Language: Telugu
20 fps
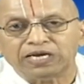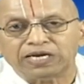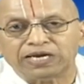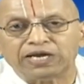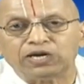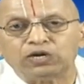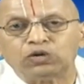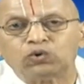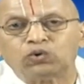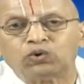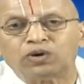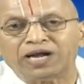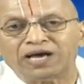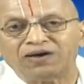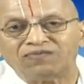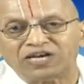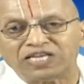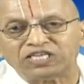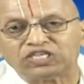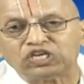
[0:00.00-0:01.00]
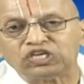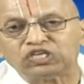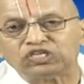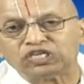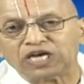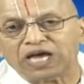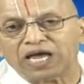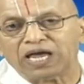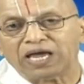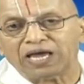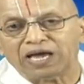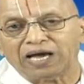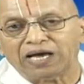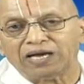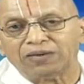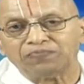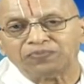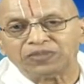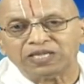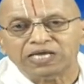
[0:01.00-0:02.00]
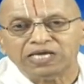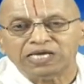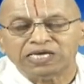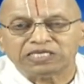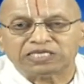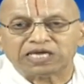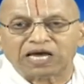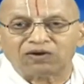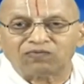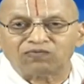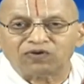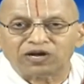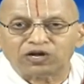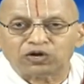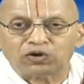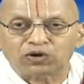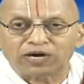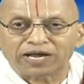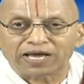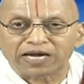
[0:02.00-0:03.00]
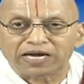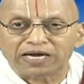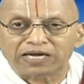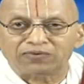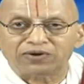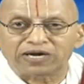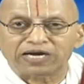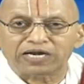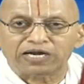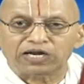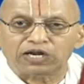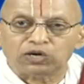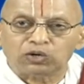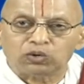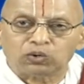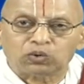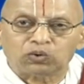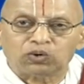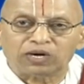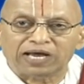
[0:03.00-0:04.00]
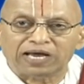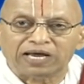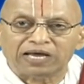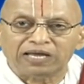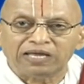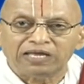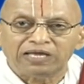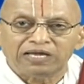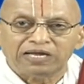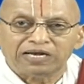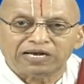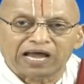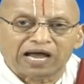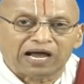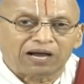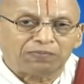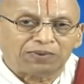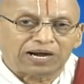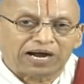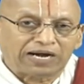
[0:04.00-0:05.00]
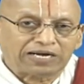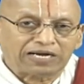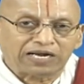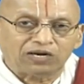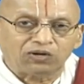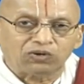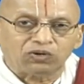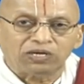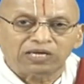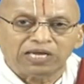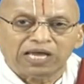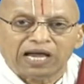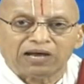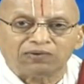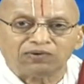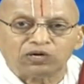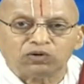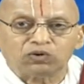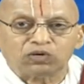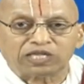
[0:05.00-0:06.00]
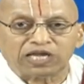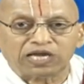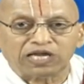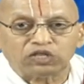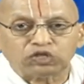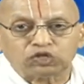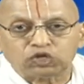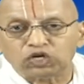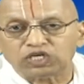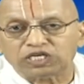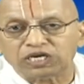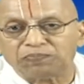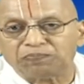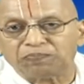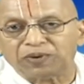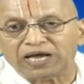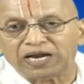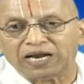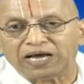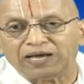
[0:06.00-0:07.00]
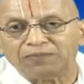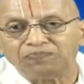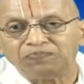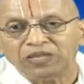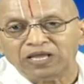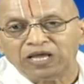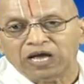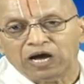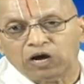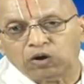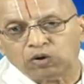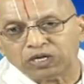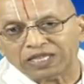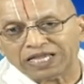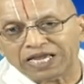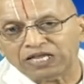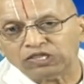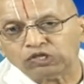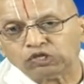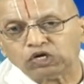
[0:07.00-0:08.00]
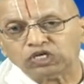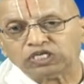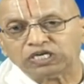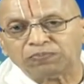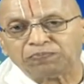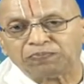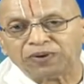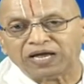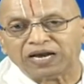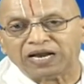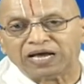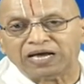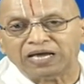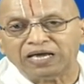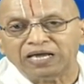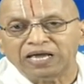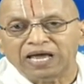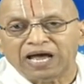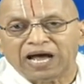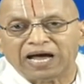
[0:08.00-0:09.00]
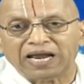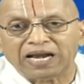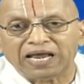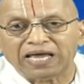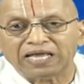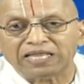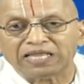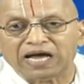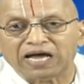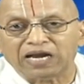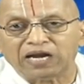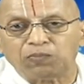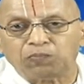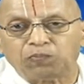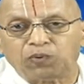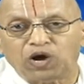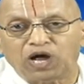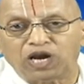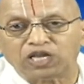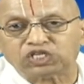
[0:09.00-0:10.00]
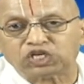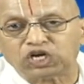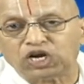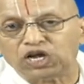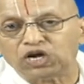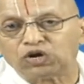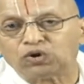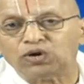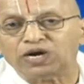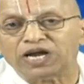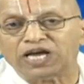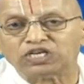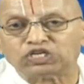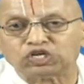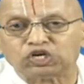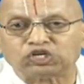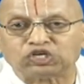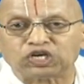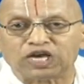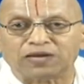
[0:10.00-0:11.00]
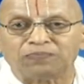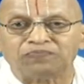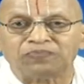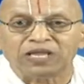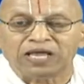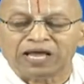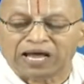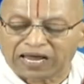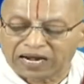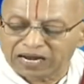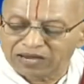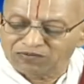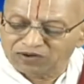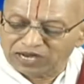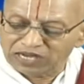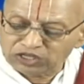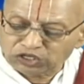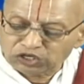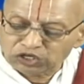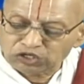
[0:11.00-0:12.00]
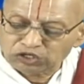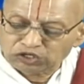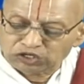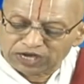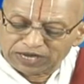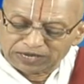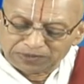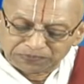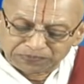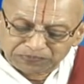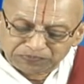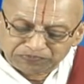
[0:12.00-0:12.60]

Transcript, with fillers: నిన్ను కూడా వంచాయ్యా సర్వజ్ఞుడైనటువంటి నిన్ను కూడా నా మాటలు అవి హృదయంతో చెప్పానా అహృదయంతో చెప్పానా అనే దాన్ని పోల్చలేకుండా చేసాయి అలా వంచాను